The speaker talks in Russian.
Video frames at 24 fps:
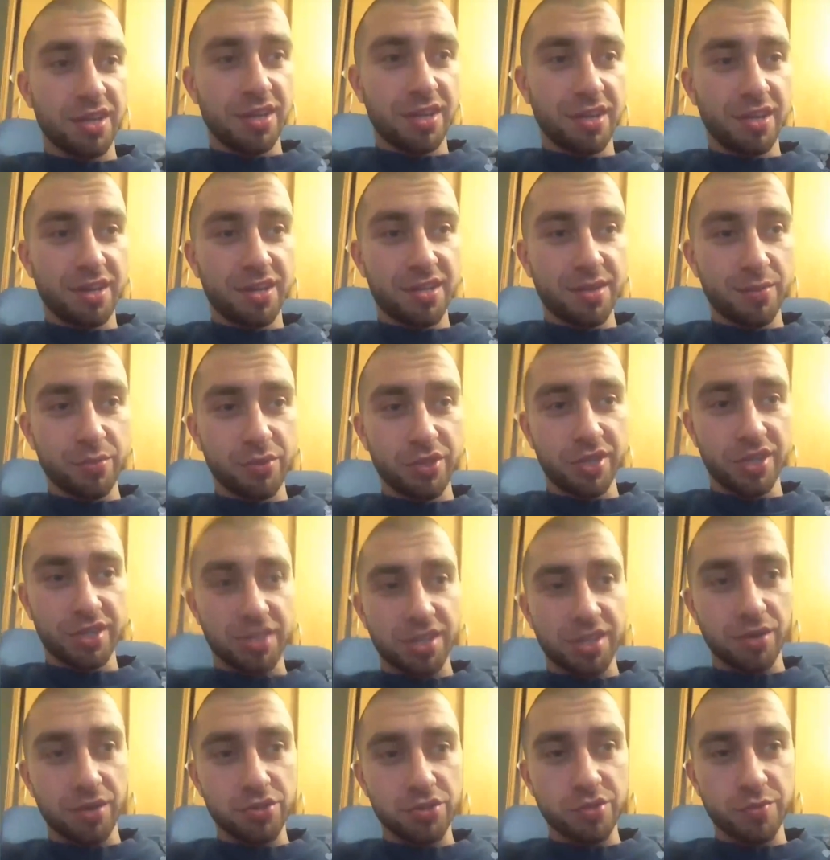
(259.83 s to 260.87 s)
И к нему
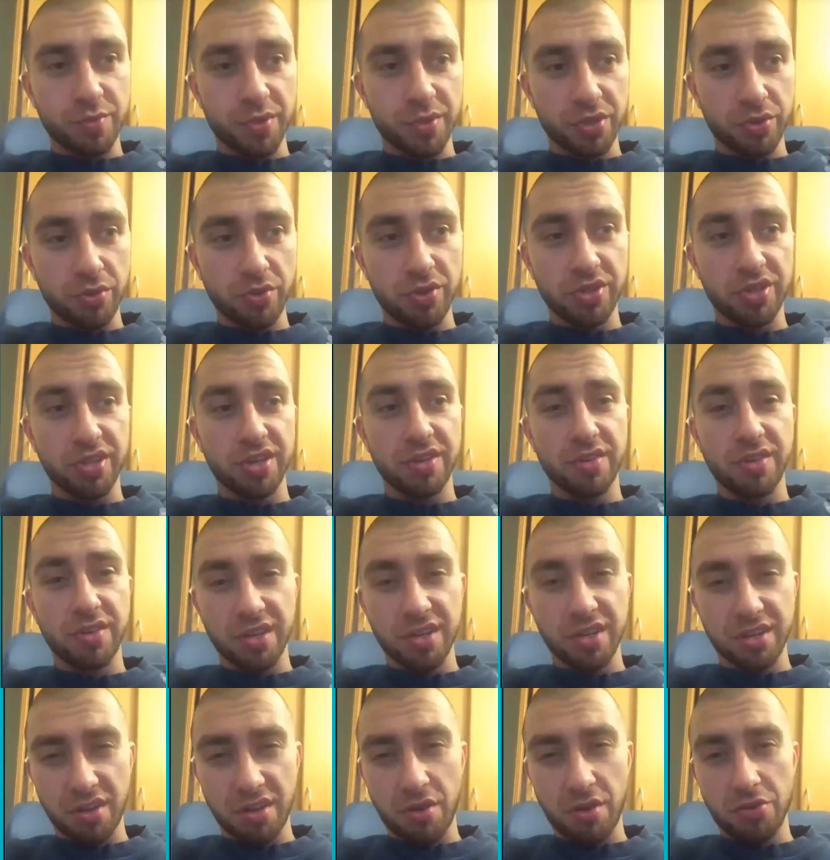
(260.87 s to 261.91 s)
некоторые люди подходят и
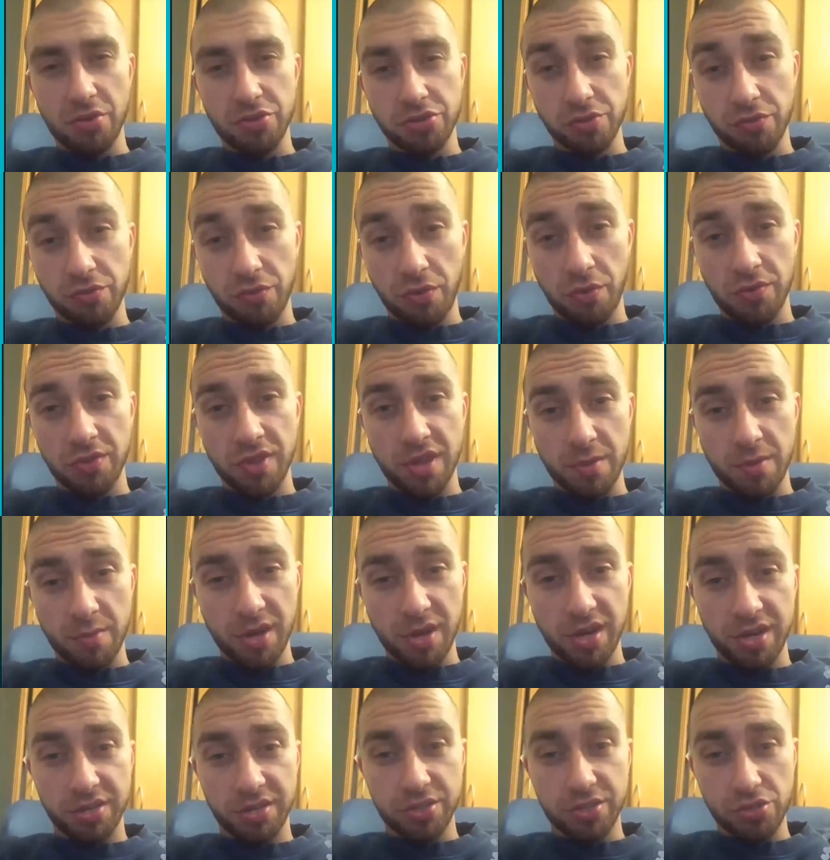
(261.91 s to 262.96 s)
говорят, чего «Э,
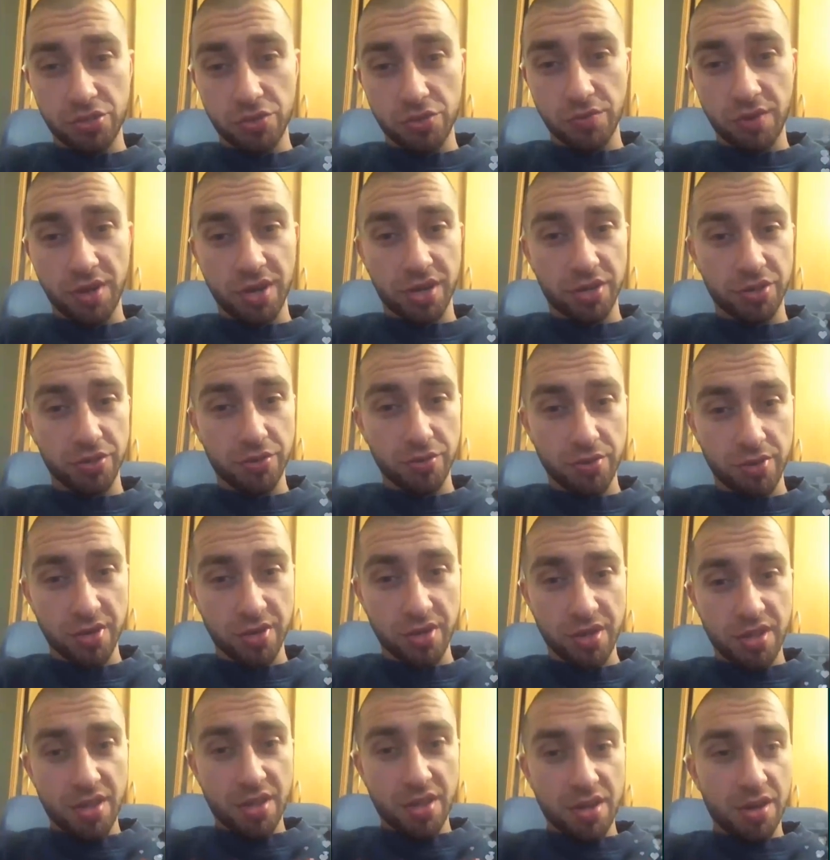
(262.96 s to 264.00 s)
нормальный ты чувак, но
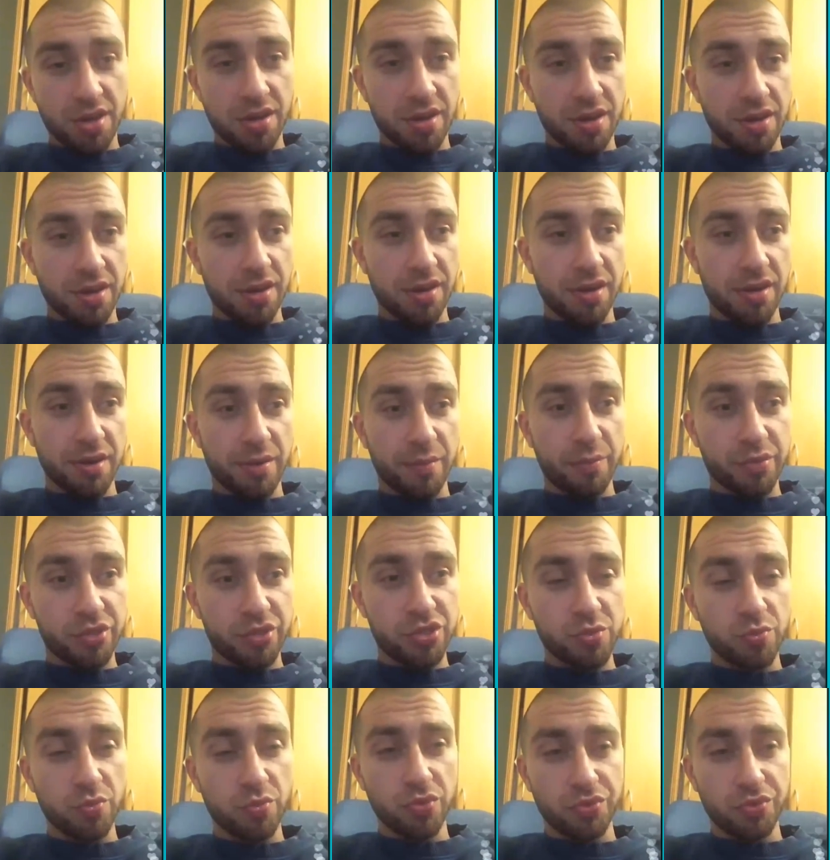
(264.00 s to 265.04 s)
а,
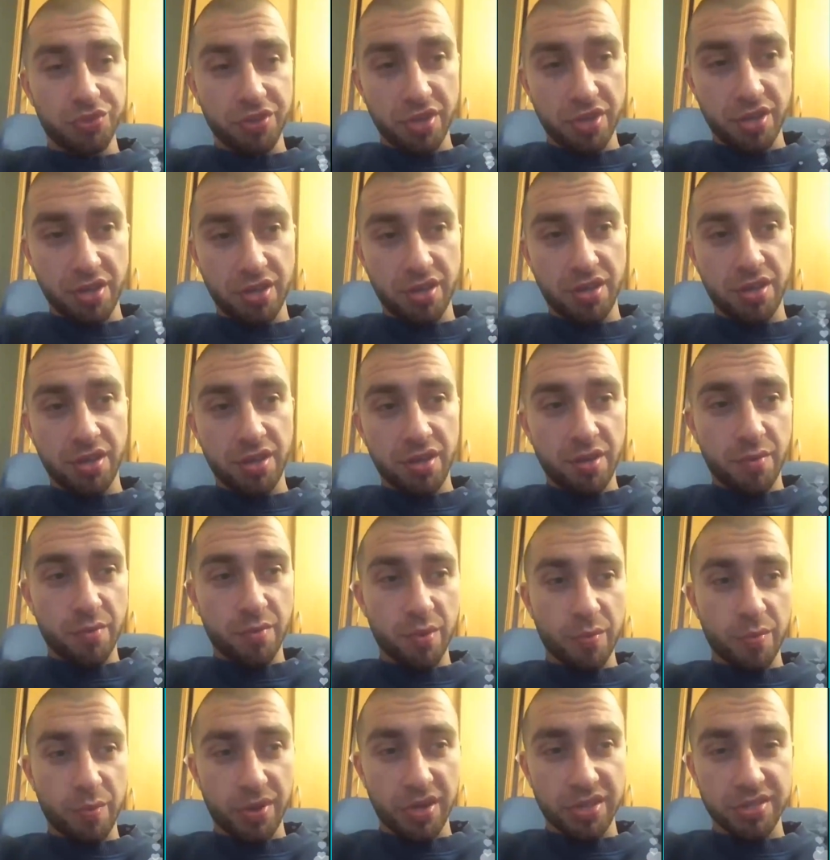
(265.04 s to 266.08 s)
почему ты
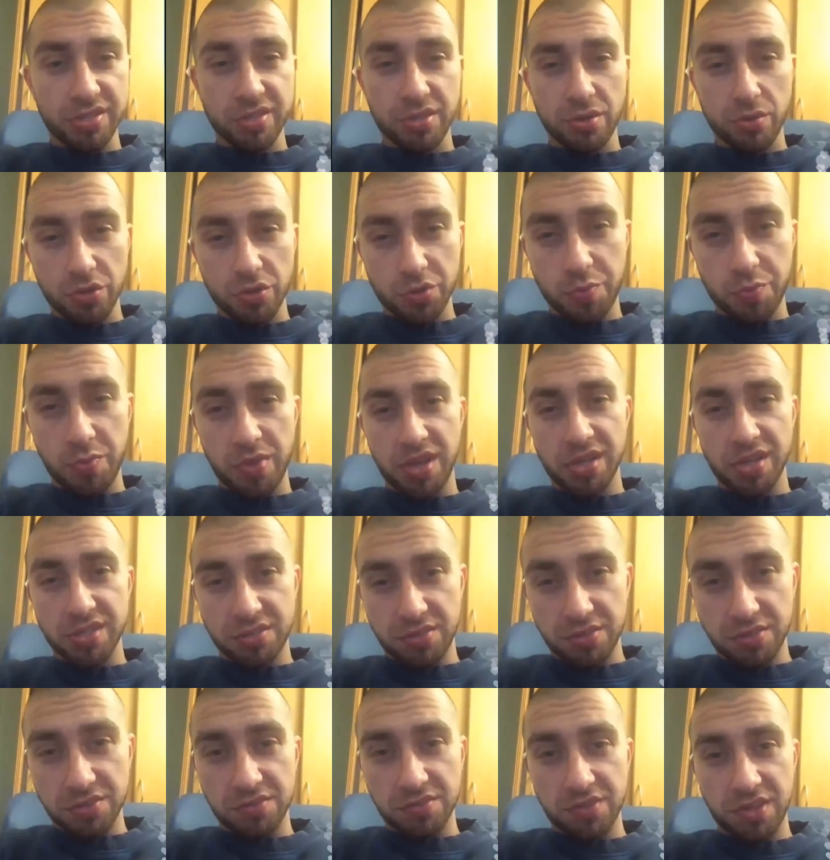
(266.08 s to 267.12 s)
пропагандируешь
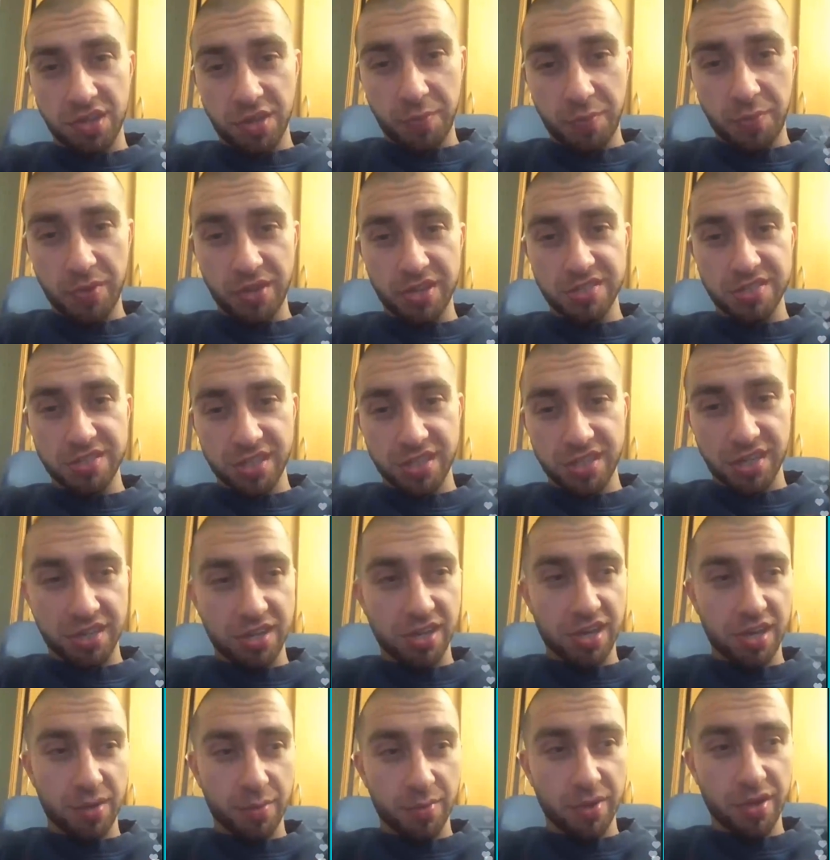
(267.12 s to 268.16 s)
пьянство в своих песнях,
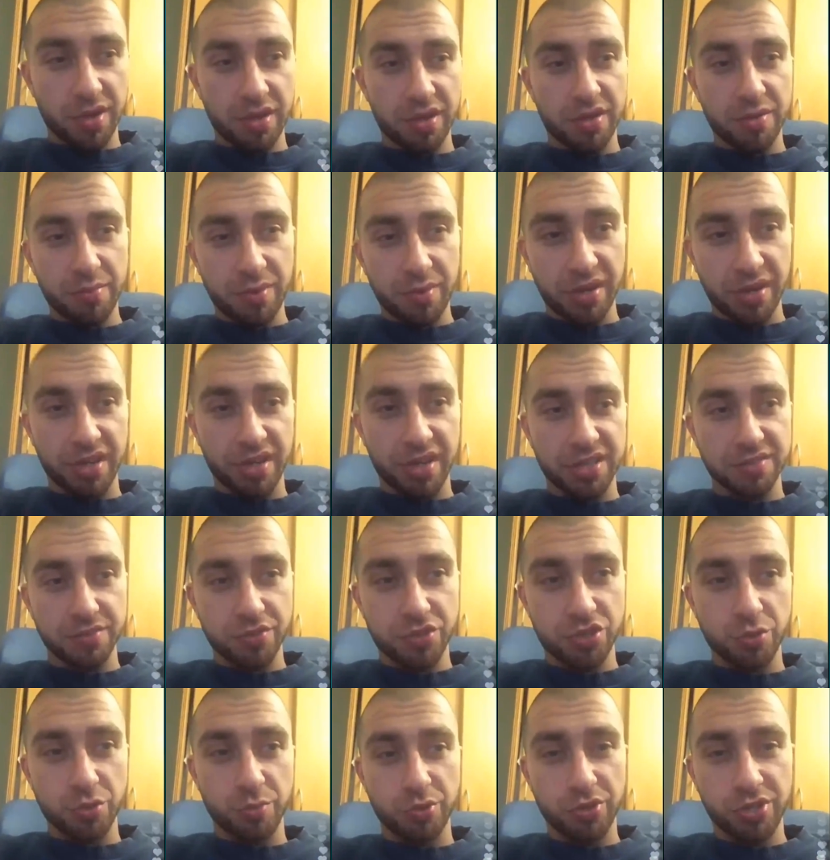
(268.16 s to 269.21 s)
как бы, показываешь,
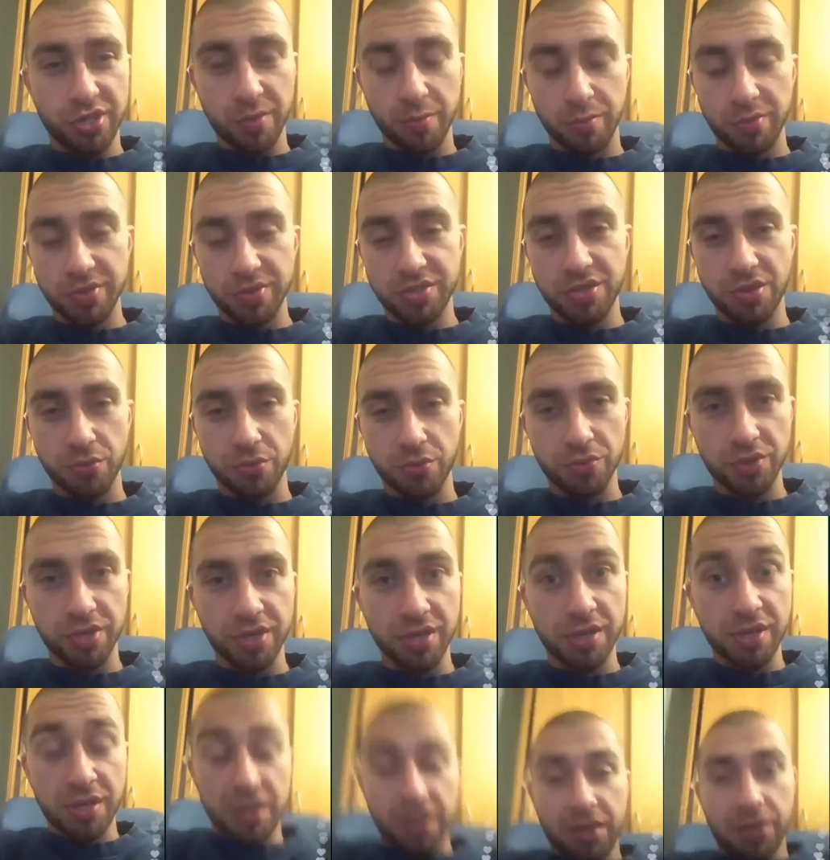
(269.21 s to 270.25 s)
чтобы хим быть круто.